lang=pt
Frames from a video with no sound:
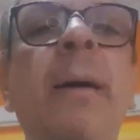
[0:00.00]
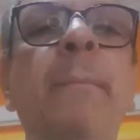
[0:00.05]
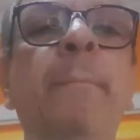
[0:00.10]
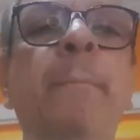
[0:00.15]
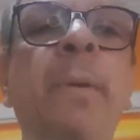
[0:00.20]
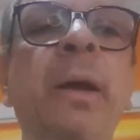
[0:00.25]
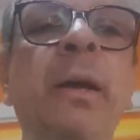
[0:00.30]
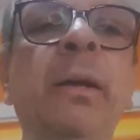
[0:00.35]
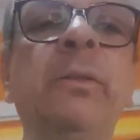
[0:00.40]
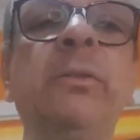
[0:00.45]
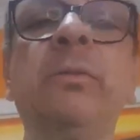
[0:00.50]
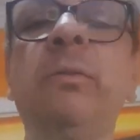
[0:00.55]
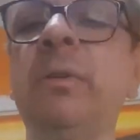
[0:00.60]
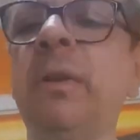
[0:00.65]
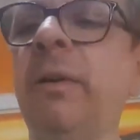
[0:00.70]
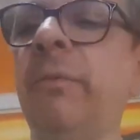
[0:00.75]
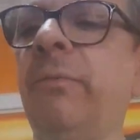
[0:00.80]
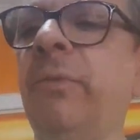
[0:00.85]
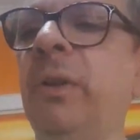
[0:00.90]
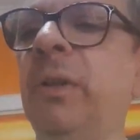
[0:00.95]
a bênção
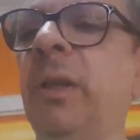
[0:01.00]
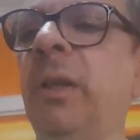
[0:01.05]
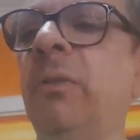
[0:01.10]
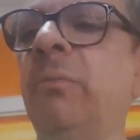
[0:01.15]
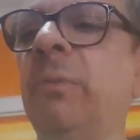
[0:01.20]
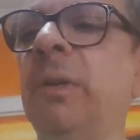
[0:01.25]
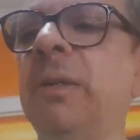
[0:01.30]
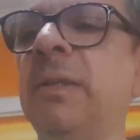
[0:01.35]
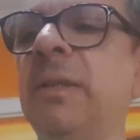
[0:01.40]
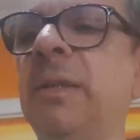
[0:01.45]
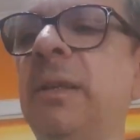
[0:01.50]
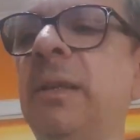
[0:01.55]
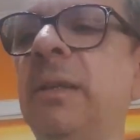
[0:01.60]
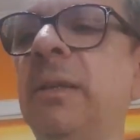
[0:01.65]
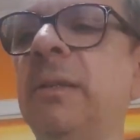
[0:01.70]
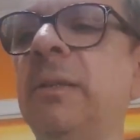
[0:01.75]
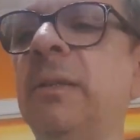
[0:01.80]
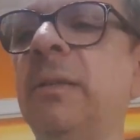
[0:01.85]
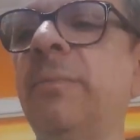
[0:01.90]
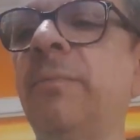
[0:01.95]
da vinda do
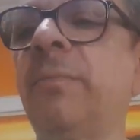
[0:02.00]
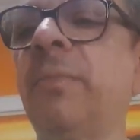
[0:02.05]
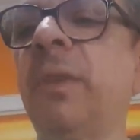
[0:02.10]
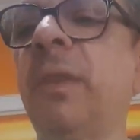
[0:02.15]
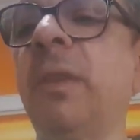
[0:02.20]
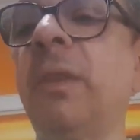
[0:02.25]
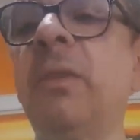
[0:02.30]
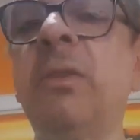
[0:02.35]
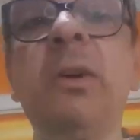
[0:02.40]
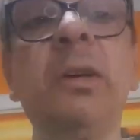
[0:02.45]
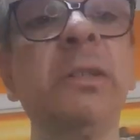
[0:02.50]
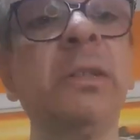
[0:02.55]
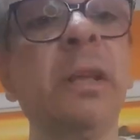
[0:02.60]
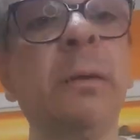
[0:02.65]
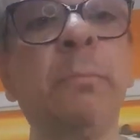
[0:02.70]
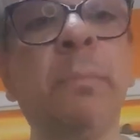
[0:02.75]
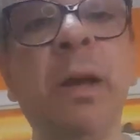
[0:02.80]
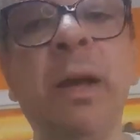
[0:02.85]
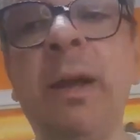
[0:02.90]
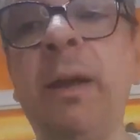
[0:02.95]
Messias. Nós
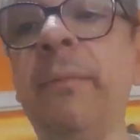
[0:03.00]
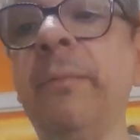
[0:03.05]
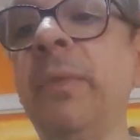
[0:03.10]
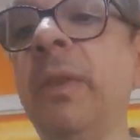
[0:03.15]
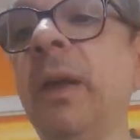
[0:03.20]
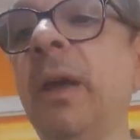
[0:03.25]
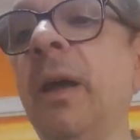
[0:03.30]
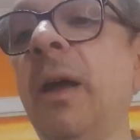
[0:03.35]
também